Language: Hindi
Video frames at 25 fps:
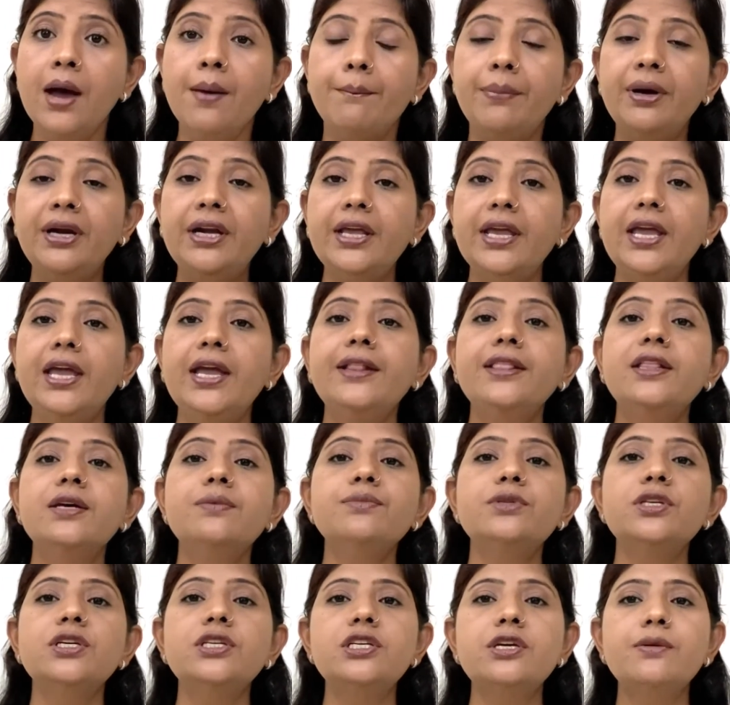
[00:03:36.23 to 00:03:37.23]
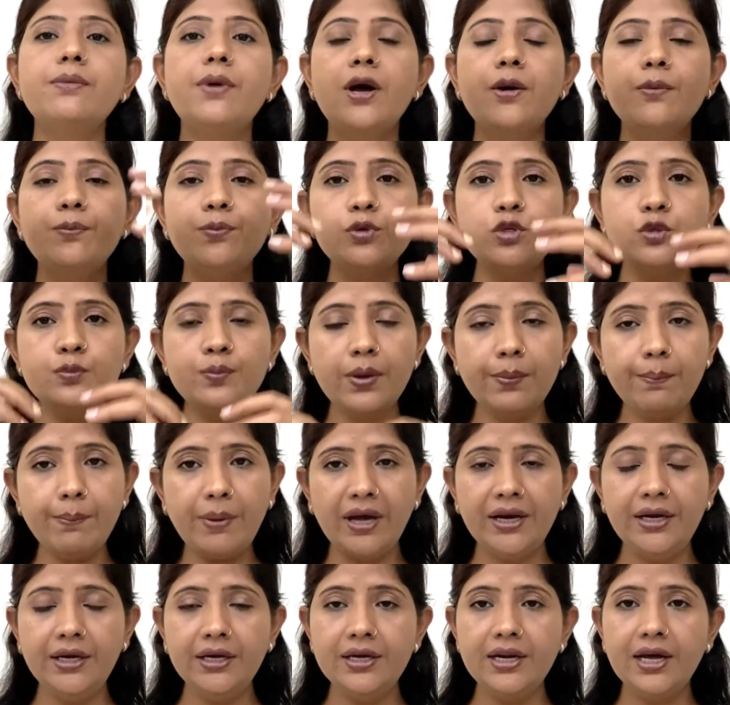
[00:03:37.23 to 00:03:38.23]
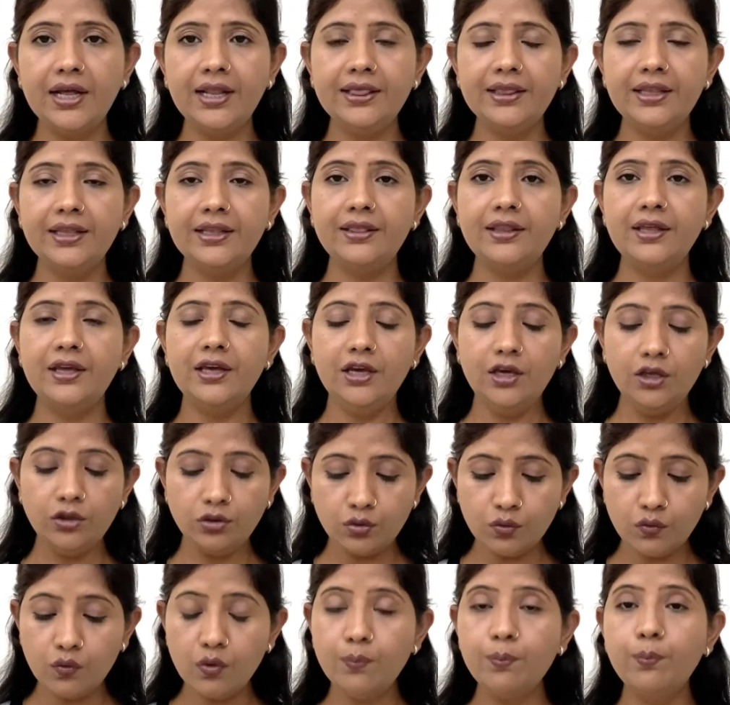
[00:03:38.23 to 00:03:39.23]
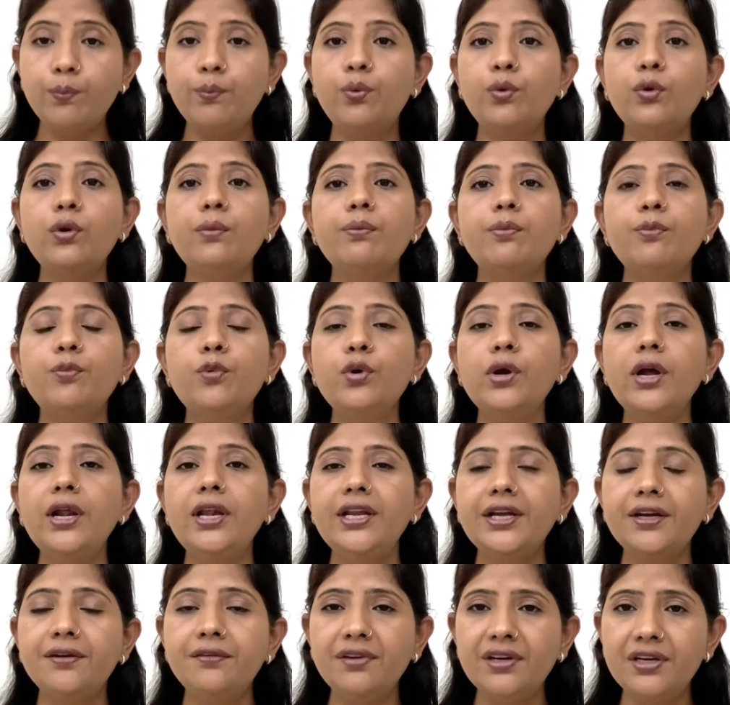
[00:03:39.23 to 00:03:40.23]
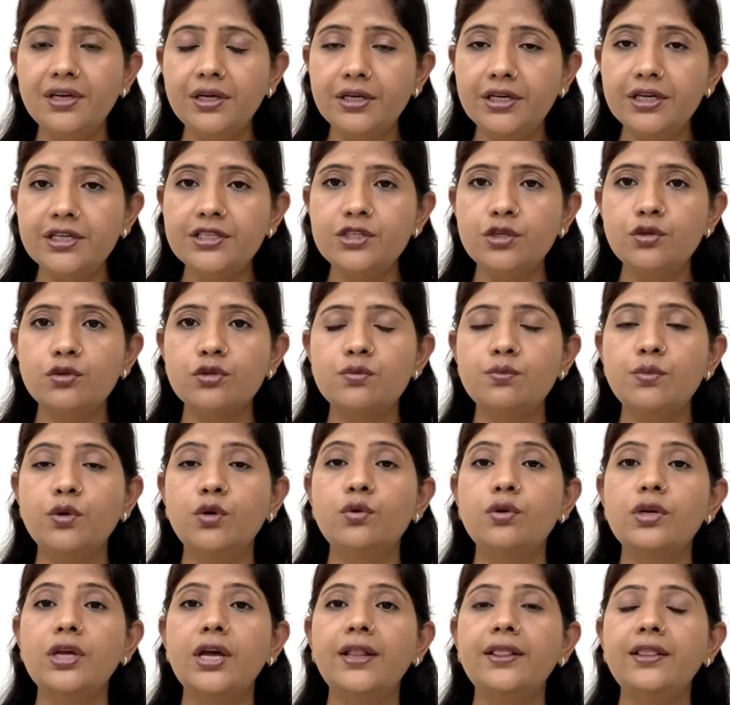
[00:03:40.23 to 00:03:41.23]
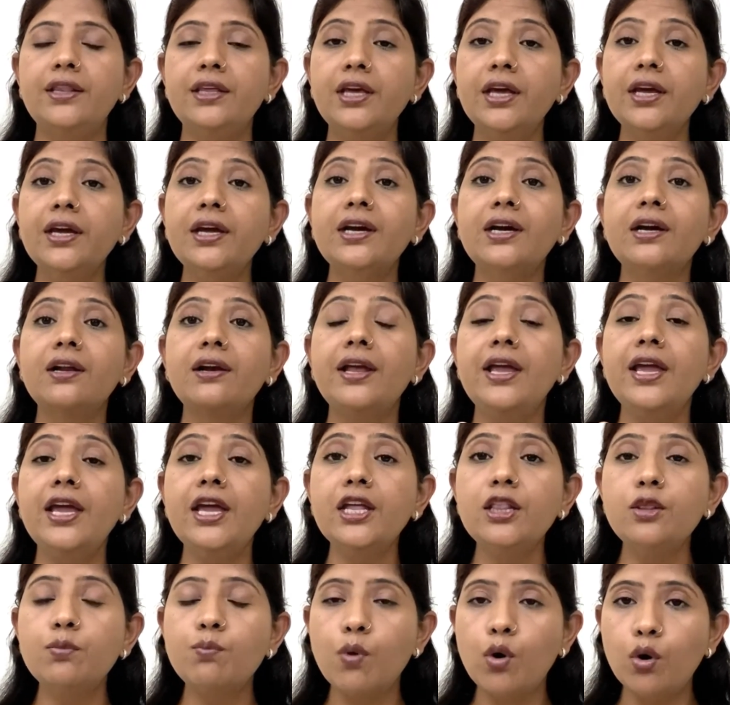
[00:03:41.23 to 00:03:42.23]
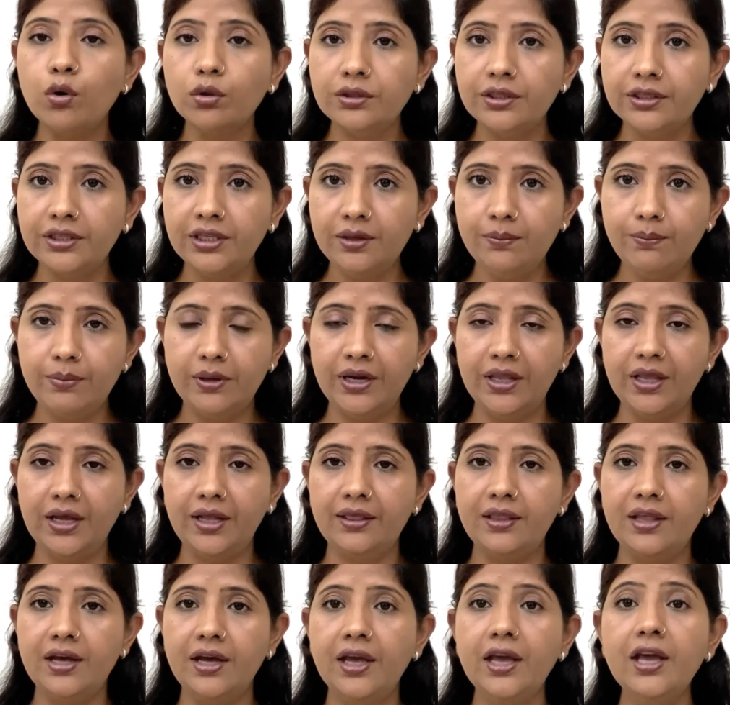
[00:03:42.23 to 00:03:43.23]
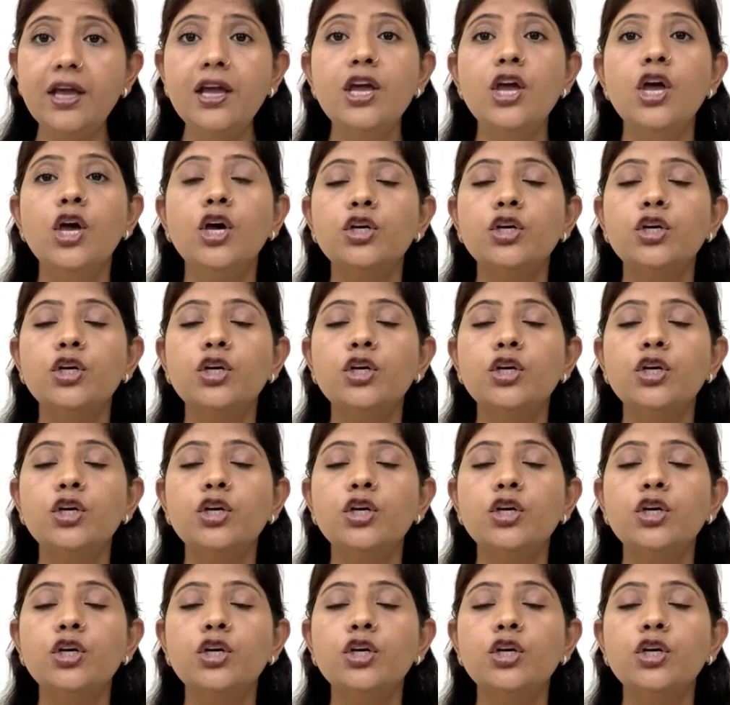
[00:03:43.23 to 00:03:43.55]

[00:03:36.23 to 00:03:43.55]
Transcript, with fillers: बट एकदम से जब आप उस पर पानी डाल देते हैं तो वो पूरा लिक्विडिटी सी उसमें हो जाती है क्लेद बहुत अधिक बढ़ जाता है